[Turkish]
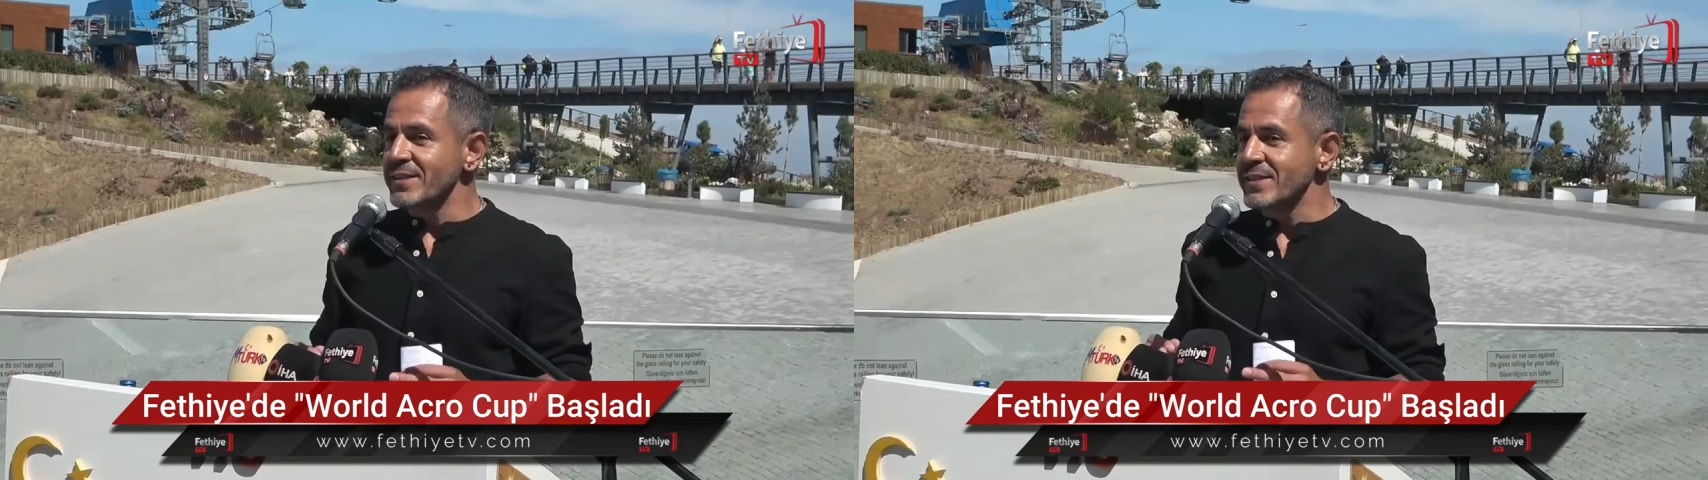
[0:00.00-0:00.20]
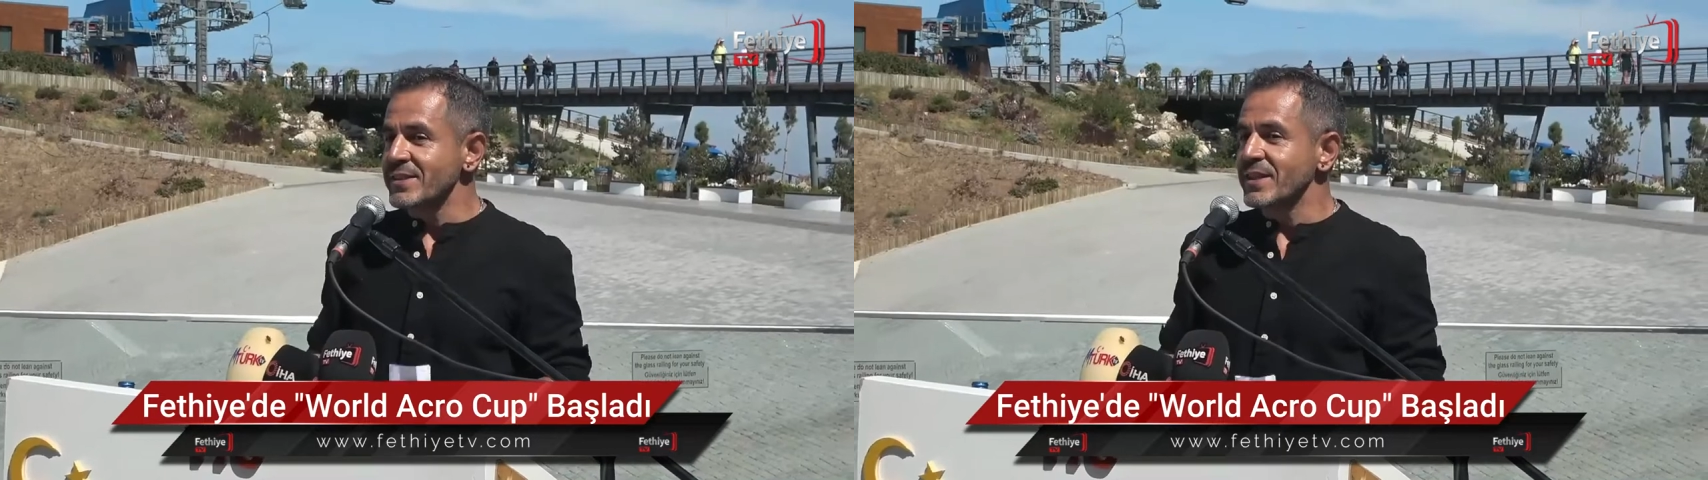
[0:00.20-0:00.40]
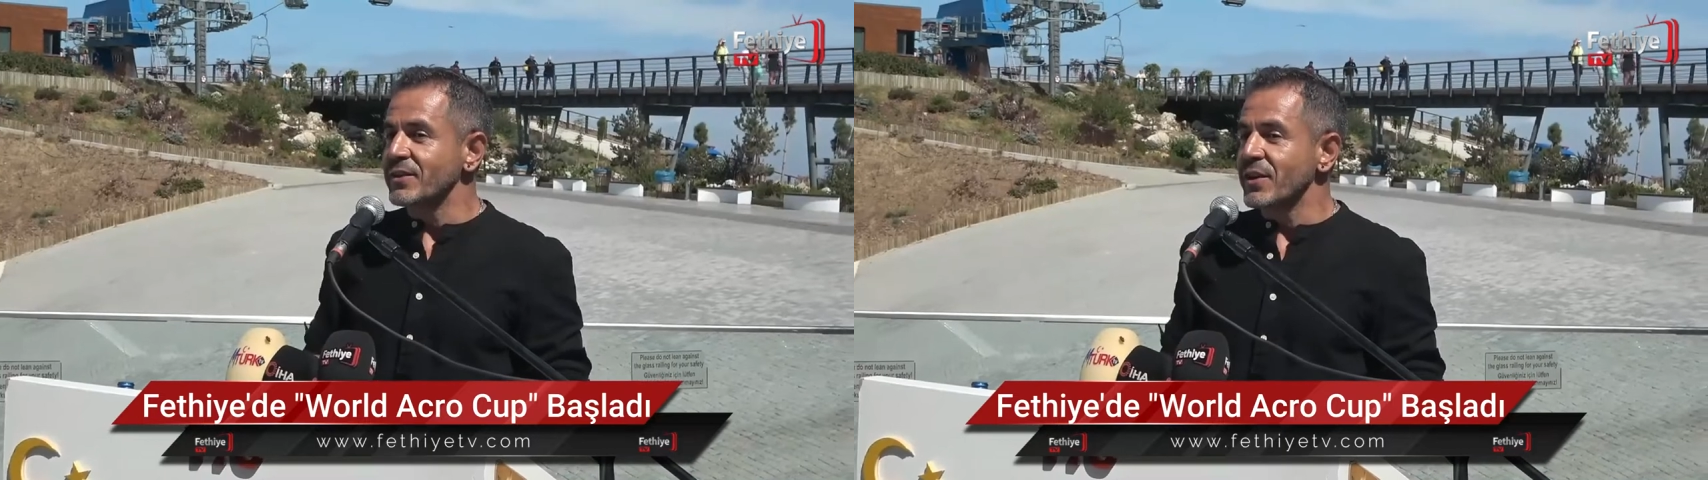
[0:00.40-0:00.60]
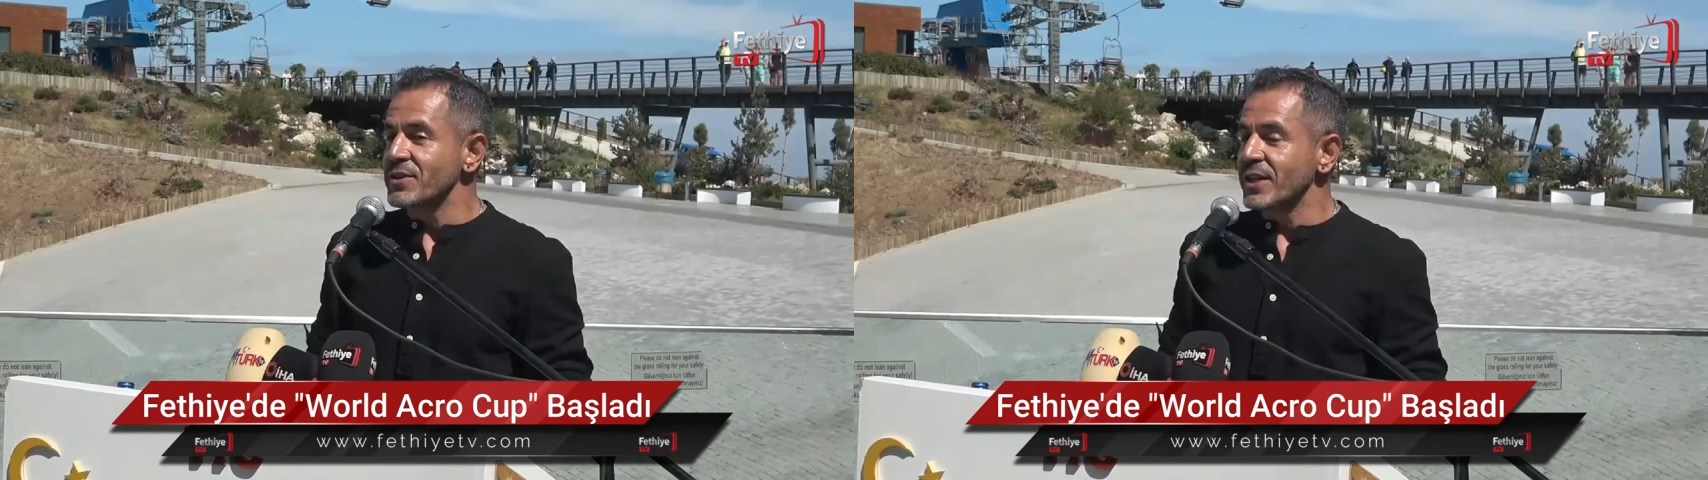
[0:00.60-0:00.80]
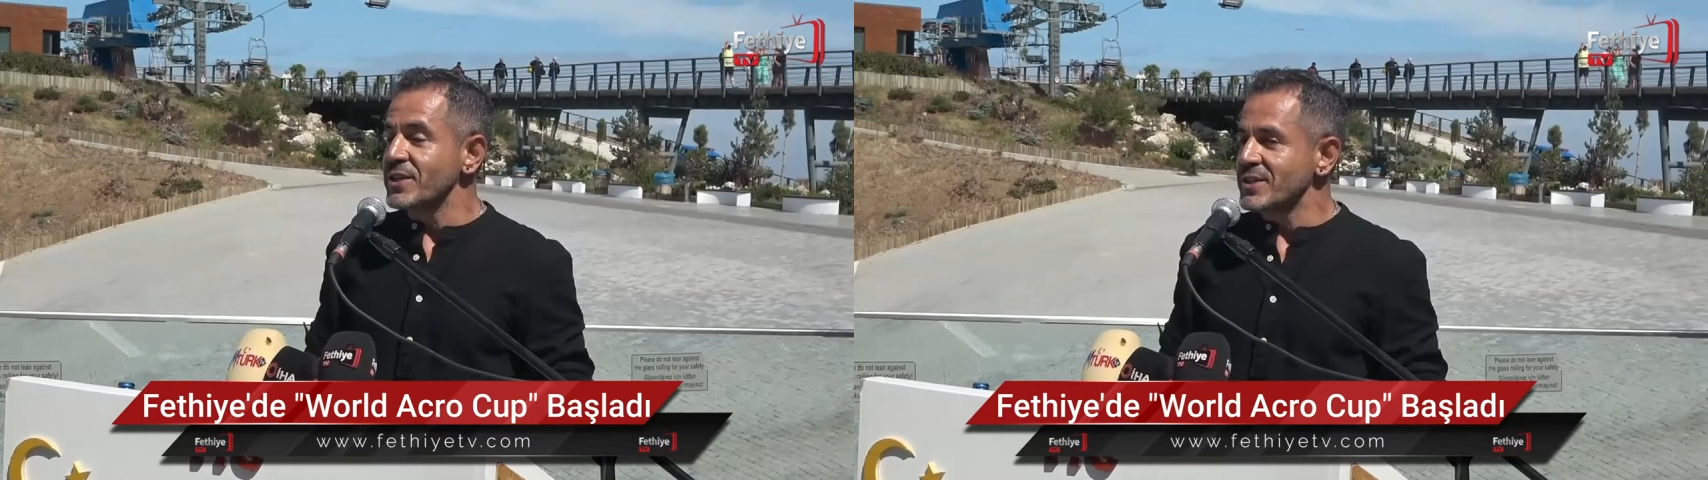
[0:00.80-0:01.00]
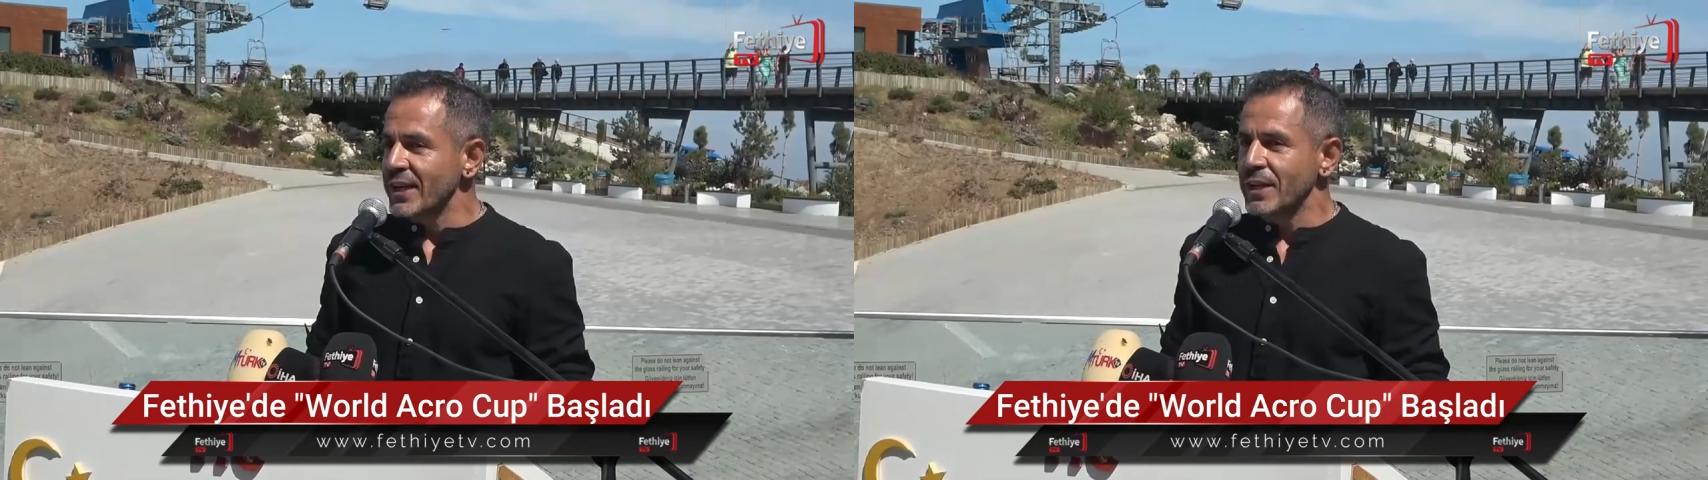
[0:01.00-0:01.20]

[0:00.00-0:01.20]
ses getirecek işler